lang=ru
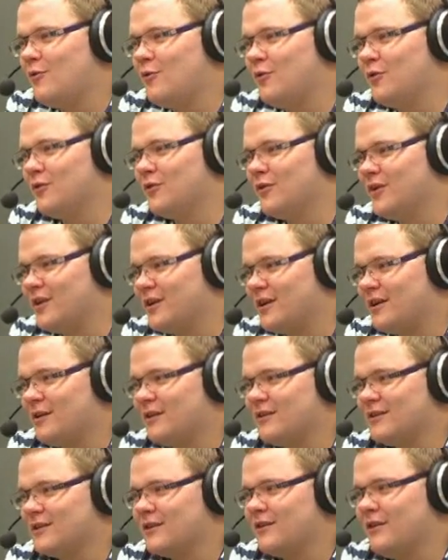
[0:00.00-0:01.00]
он
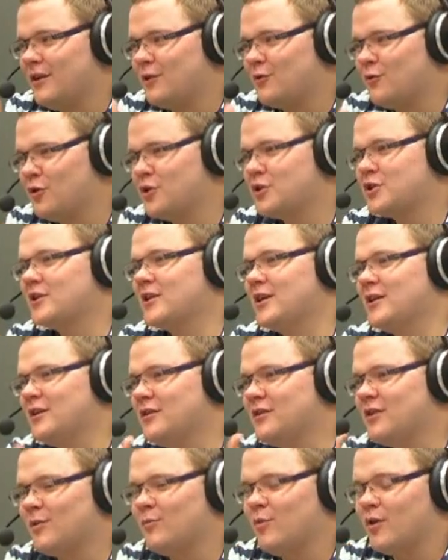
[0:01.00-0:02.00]
э, говорит, хочешь
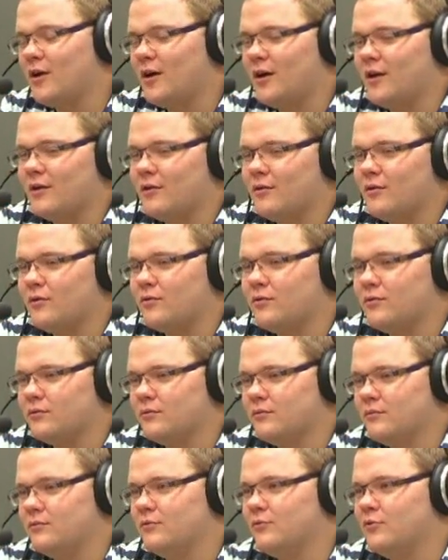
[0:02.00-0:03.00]
сходить на РБК? Я
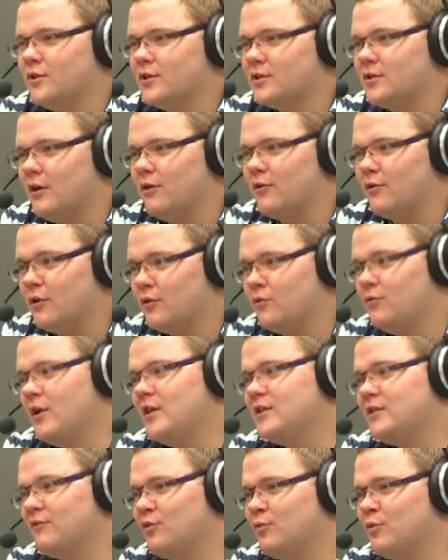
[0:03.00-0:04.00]
говорю, ну не знаю. Он говорит, ну
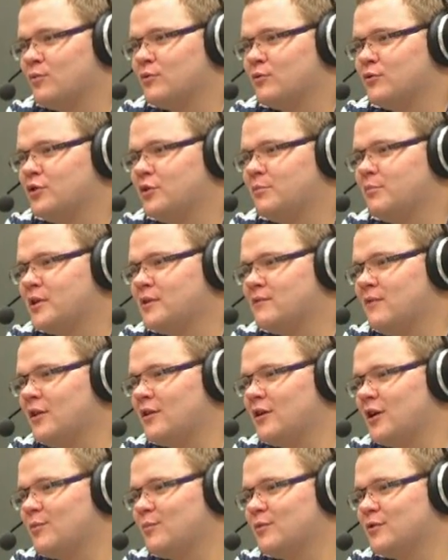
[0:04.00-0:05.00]
я тебя в любом случае
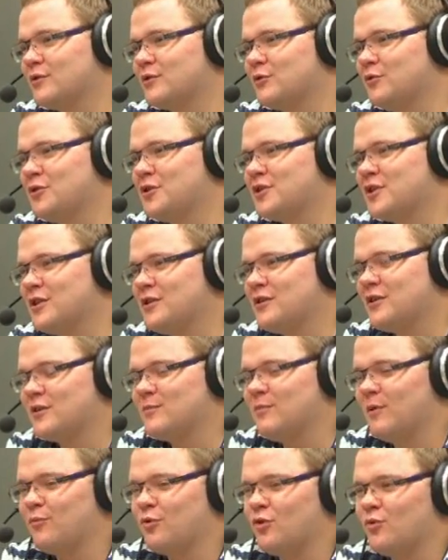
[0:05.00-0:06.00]
позвал, как бы сходишь один
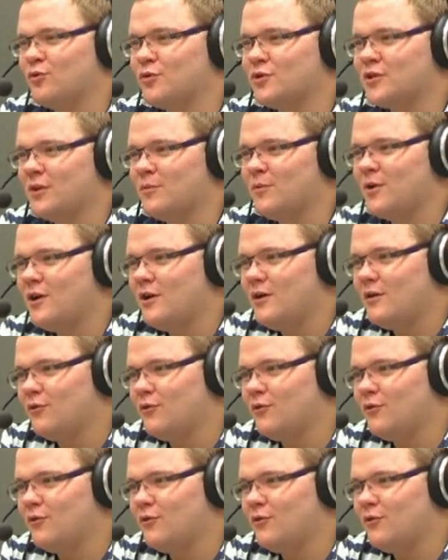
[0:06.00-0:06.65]
раз попробуешь там.